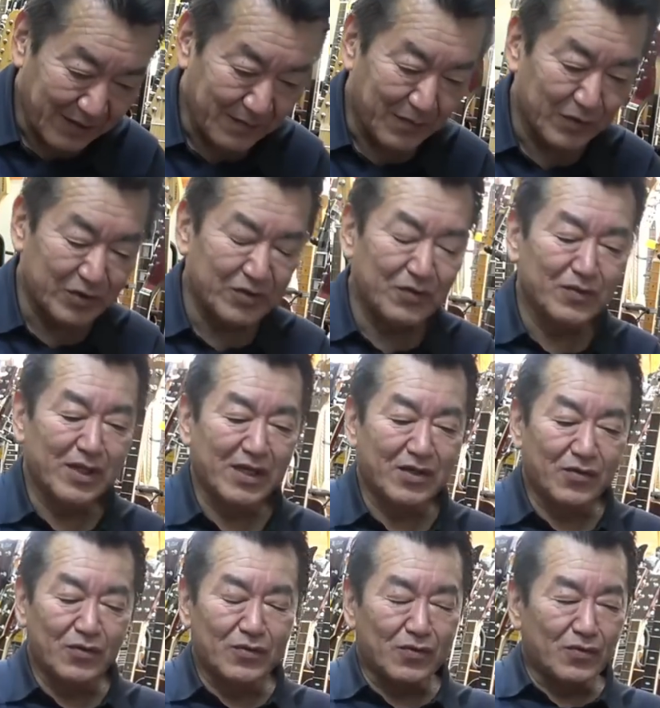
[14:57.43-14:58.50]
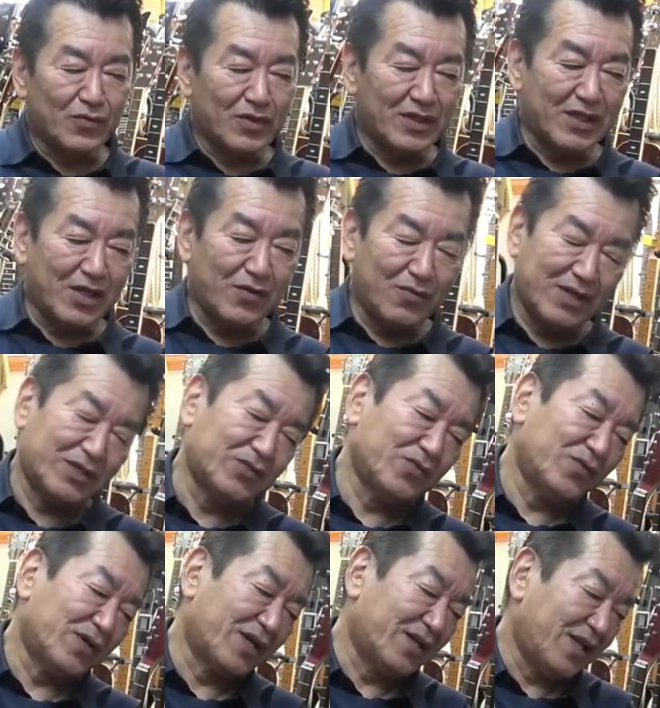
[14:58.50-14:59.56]
もちろんね今日のこのギターはそうい
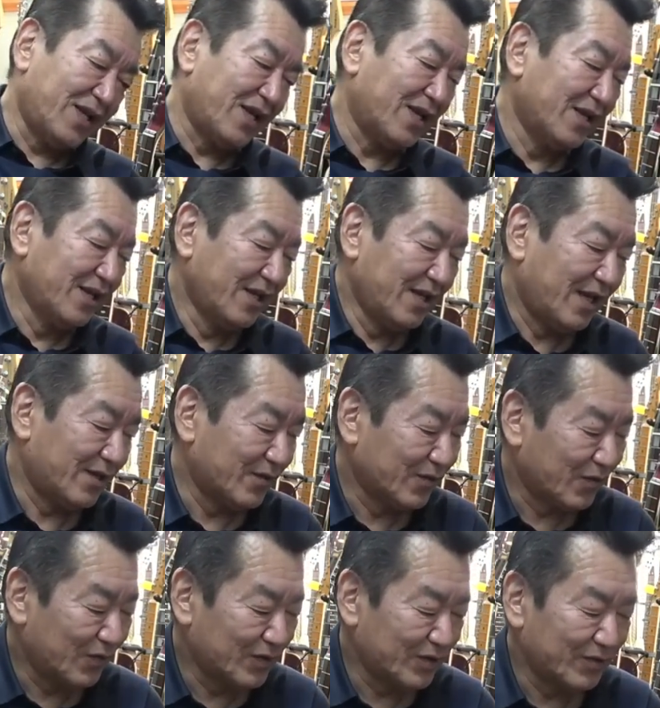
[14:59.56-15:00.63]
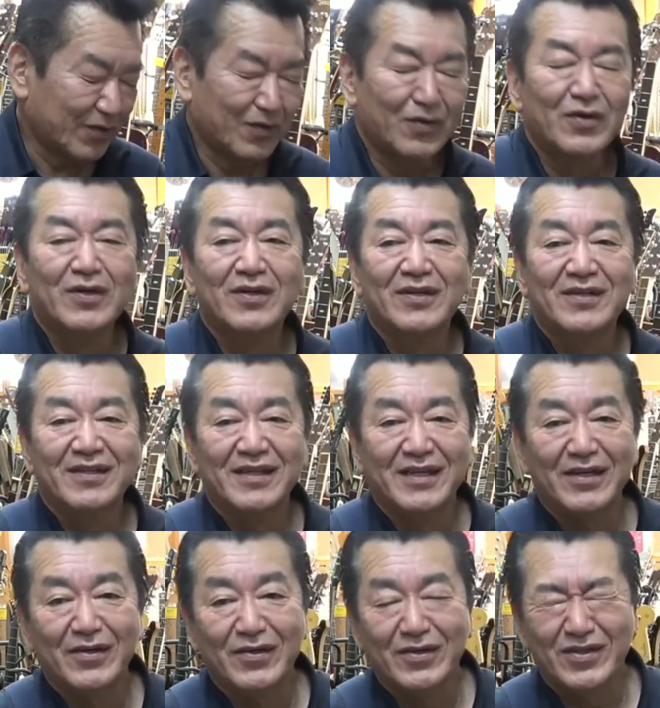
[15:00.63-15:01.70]
うわけであの当時の、
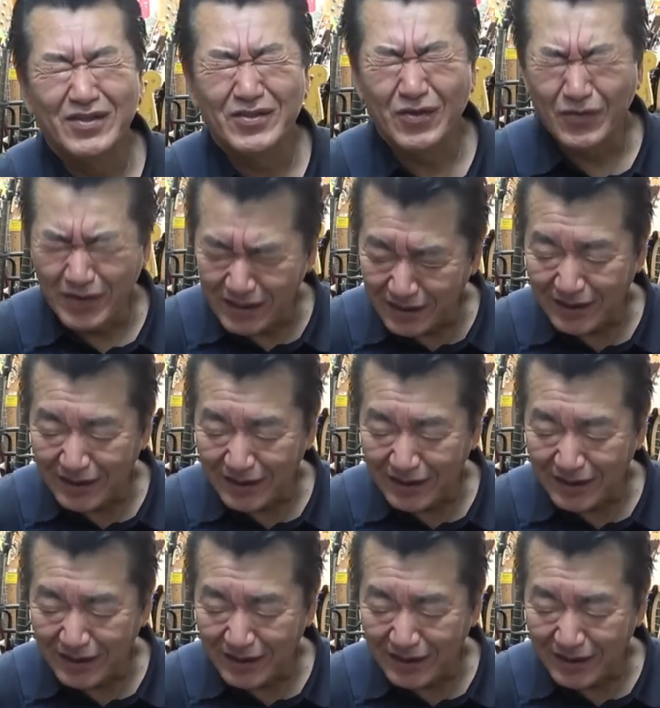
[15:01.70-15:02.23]
えー、少年た